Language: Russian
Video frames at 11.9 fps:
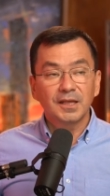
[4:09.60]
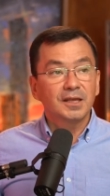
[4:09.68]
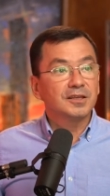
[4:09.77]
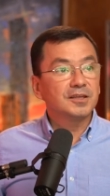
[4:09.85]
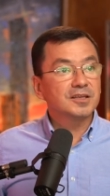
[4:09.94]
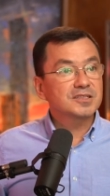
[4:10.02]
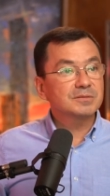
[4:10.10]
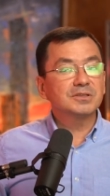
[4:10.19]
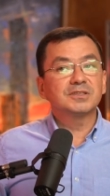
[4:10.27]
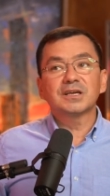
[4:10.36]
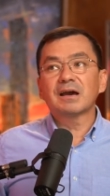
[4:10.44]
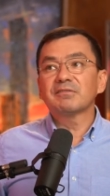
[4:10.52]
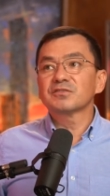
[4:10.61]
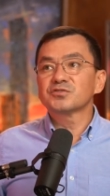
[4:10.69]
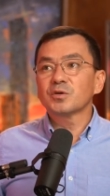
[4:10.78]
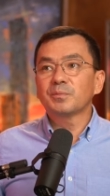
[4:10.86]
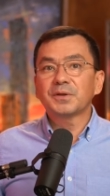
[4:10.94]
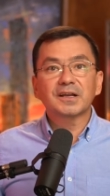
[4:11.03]
И если бы дьявол
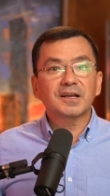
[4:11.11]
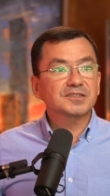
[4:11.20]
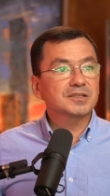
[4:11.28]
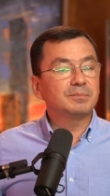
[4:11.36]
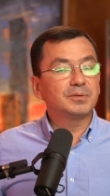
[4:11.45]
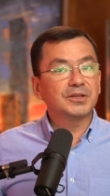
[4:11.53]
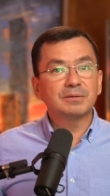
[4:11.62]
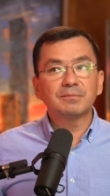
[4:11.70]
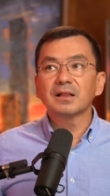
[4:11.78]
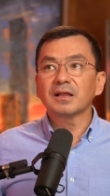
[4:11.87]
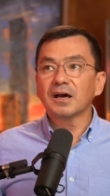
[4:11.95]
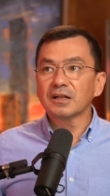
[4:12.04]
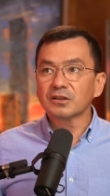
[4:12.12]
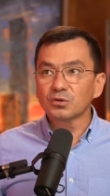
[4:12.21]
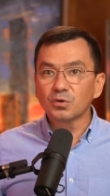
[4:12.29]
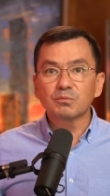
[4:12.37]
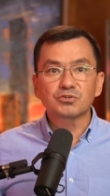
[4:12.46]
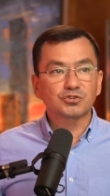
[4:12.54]
все прекрасно понимал о
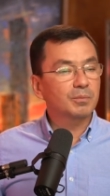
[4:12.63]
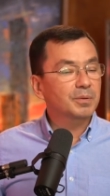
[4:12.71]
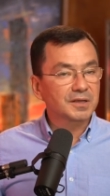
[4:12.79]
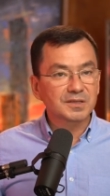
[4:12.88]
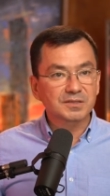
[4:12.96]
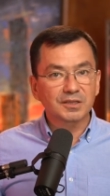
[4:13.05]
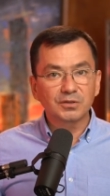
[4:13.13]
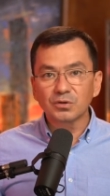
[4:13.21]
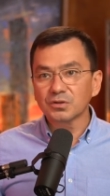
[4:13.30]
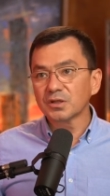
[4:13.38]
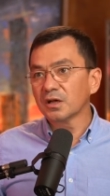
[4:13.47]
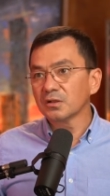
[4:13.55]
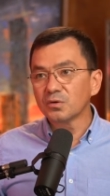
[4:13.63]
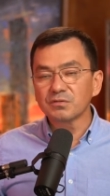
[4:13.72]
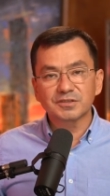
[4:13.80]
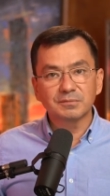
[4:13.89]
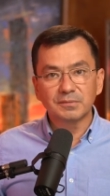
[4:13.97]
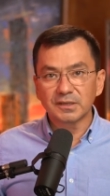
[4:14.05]
том, что произойдет на
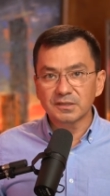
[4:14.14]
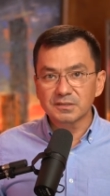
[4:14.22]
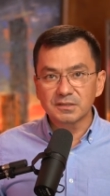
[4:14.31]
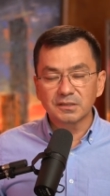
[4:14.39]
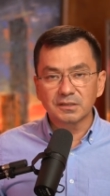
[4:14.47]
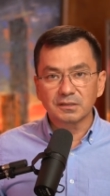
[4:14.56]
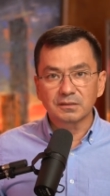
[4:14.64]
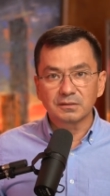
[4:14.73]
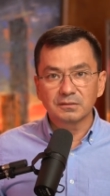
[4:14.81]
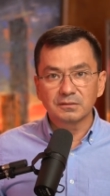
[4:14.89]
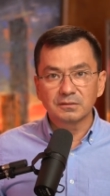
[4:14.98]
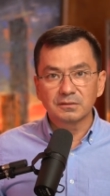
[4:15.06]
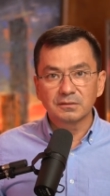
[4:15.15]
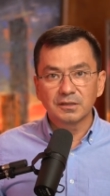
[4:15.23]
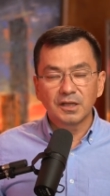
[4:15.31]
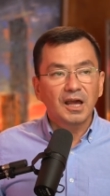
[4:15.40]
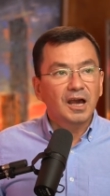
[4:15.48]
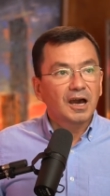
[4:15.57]
Голговском кресте,
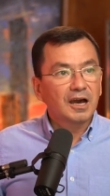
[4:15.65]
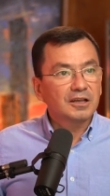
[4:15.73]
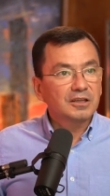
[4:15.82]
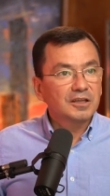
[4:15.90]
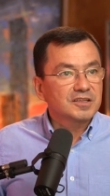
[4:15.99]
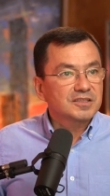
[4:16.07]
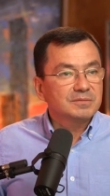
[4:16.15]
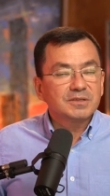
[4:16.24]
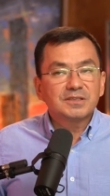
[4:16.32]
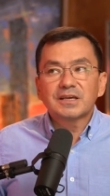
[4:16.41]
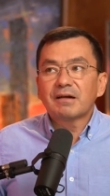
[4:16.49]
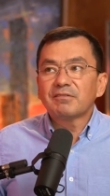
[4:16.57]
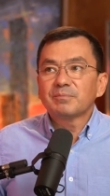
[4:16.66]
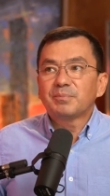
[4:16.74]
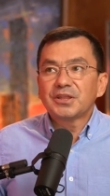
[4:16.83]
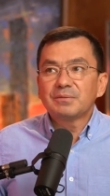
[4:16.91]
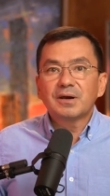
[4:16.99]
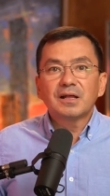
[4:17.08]
а если бы дьявол
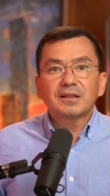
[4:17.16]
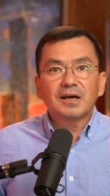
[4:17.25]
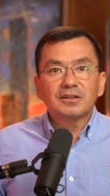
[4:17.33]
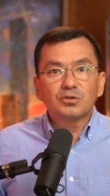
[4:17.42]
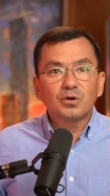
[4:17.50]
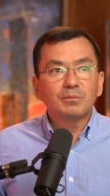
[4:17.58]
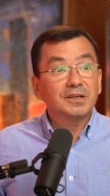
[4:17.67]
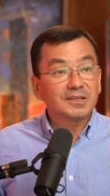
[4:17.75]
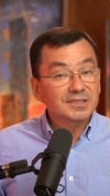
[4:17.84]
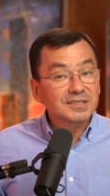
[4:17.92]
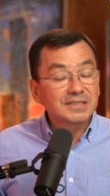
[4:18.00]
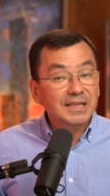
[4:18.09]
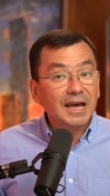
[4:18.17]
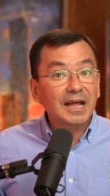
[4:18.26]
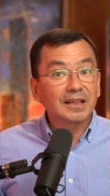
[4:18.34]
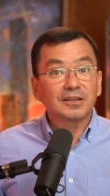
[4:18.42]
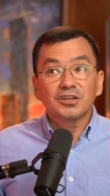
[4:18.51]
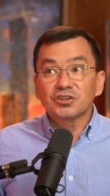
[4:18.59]
понимал о том или
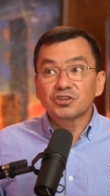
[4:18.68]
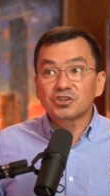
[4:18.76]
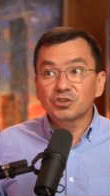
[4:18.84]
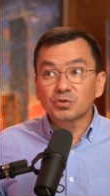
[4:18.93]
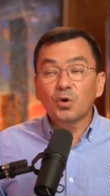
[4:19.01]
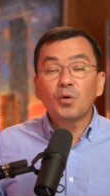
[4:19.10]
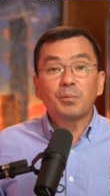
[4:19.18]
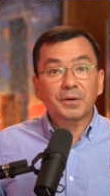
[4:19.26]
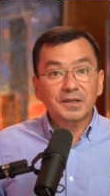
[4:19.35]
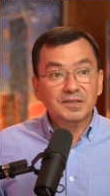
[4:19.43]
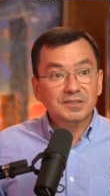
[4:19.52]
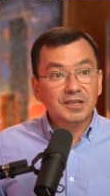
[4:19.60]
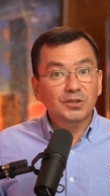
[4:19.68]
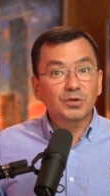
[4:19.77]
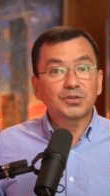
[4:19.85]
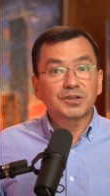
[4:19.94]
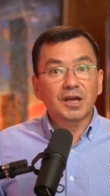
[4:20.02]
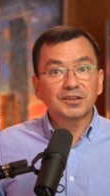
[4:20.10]
знал, что
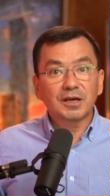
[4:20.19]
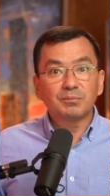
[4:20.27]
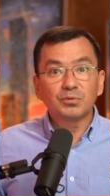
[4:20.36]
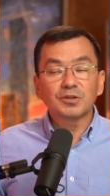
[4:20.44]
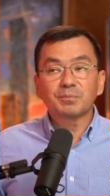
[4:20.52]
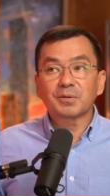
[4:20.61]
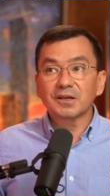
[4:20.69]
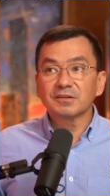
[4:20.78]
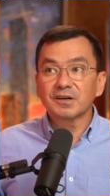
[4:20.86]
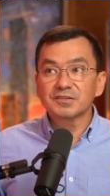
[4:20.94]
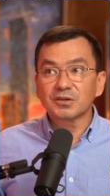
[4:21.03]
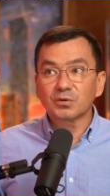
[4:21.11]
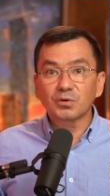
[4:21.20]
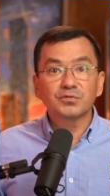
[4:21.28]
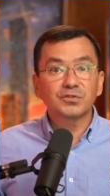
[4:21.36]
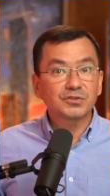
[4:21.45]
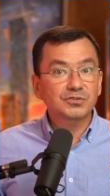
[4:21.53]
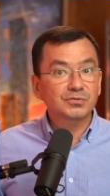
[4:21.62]
произойдет, когда будет проливаться кровь
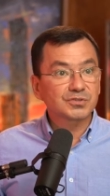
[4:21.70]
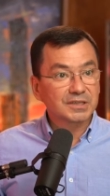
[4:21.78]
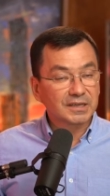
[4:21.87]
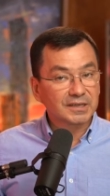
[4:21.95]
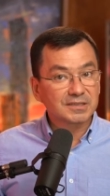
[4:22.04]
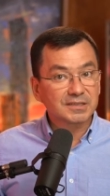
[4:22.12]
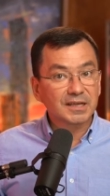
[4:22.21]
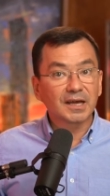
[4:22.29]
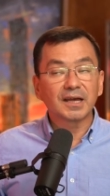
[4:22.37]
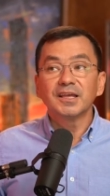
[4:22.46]
Иисуса Христа,